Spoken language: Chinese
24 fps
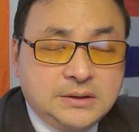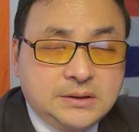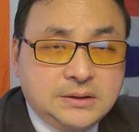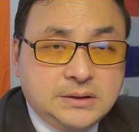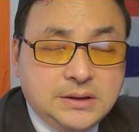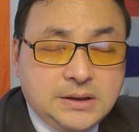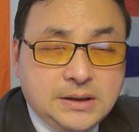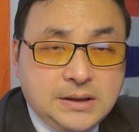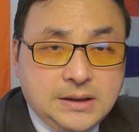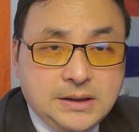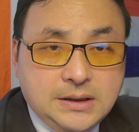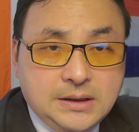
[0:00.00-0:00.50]

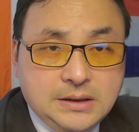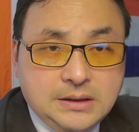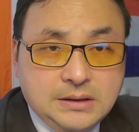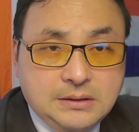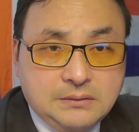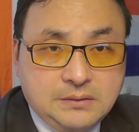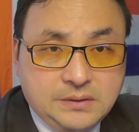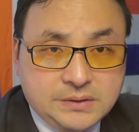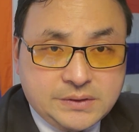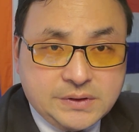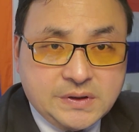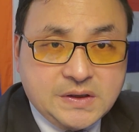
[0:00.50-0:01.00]
呃，
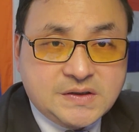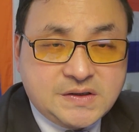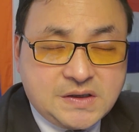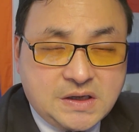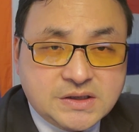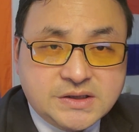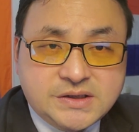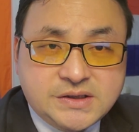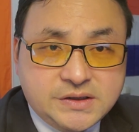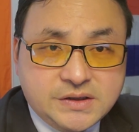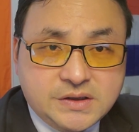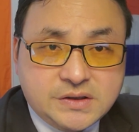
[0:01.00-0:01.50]
我觉得张
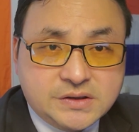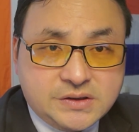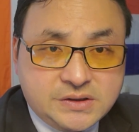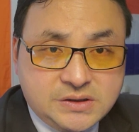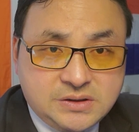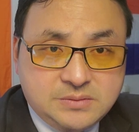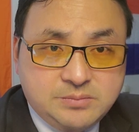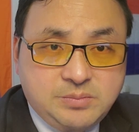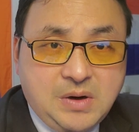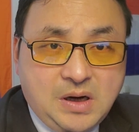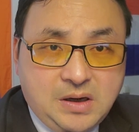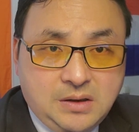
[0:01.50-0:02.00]
启成是
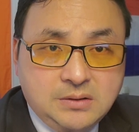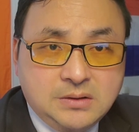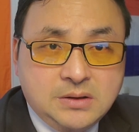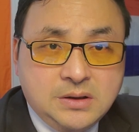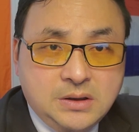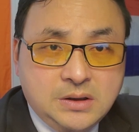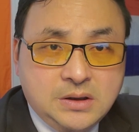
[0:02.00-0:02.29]
帮